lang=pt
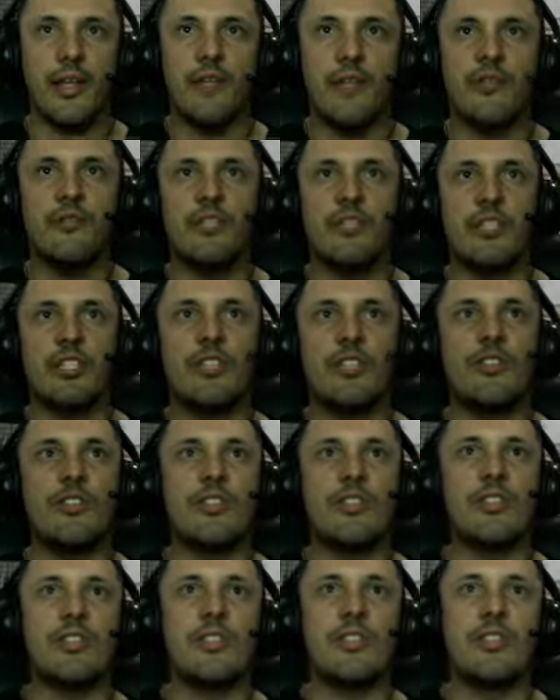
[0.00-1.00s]
as
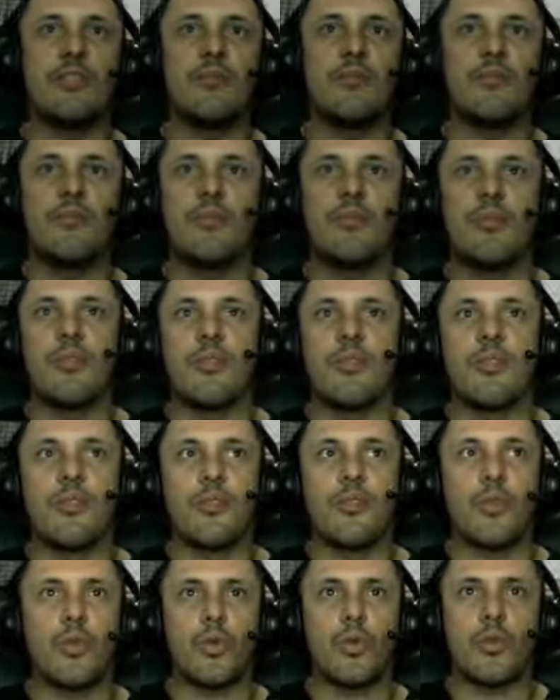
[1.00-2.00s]
versões...
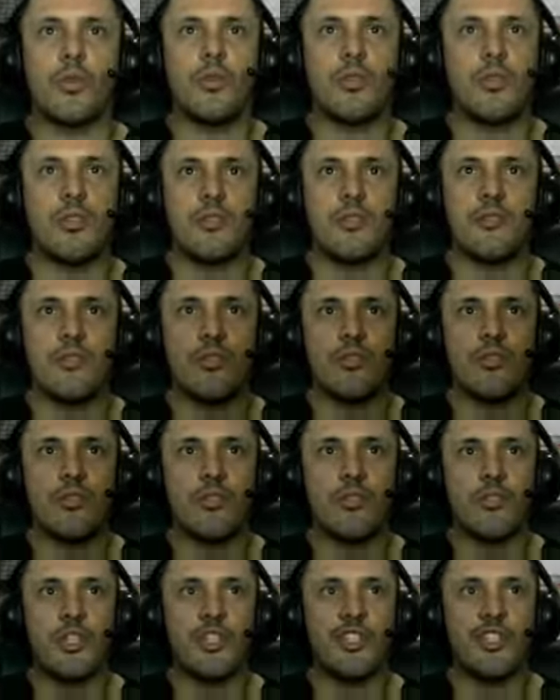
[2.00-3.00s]
todas as
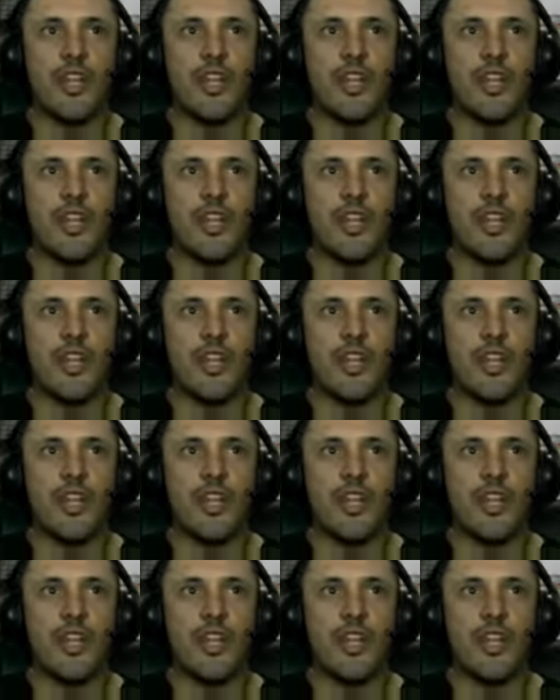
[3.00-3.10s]
versões eu vou deixar